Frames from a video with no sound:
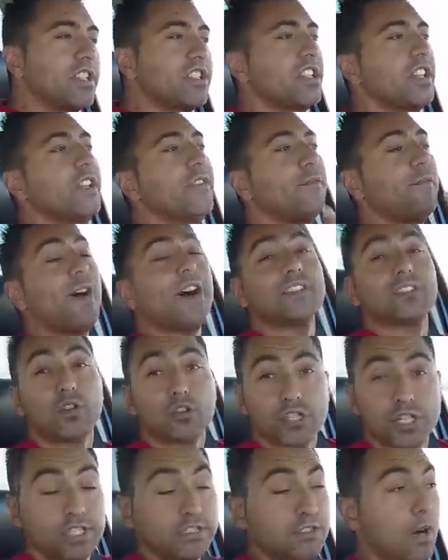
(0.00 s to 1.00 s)
a descer, face
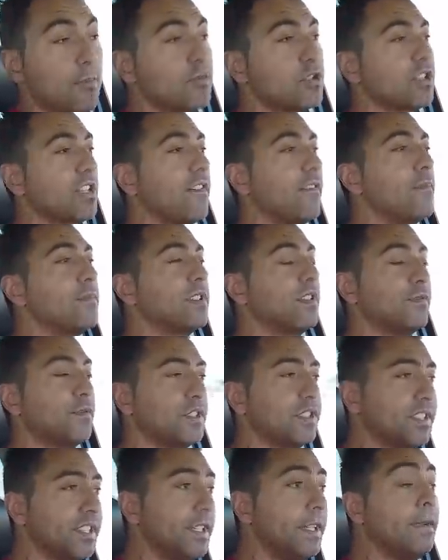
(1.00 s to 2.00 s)
aos quilómetros que estávamos a
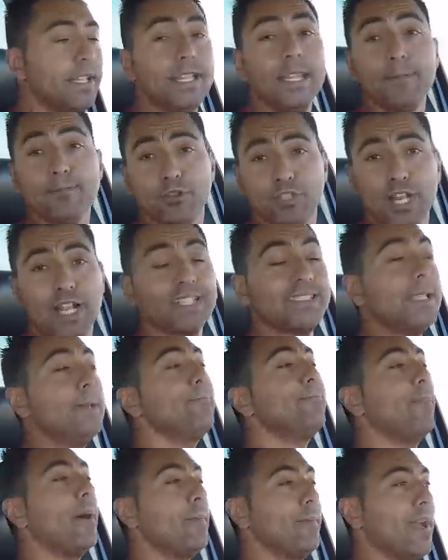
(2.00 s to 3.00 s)
fazer, ia mostrar
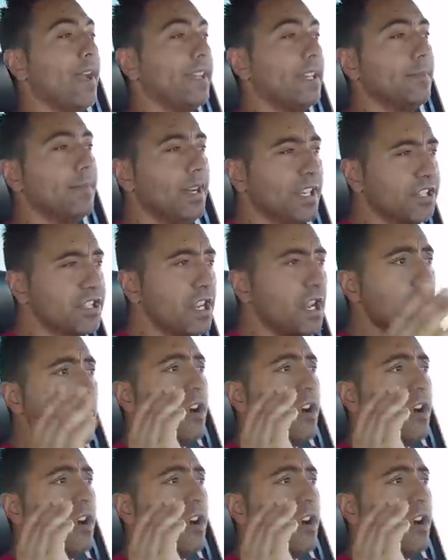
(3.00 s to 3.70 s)
sempre a média, mas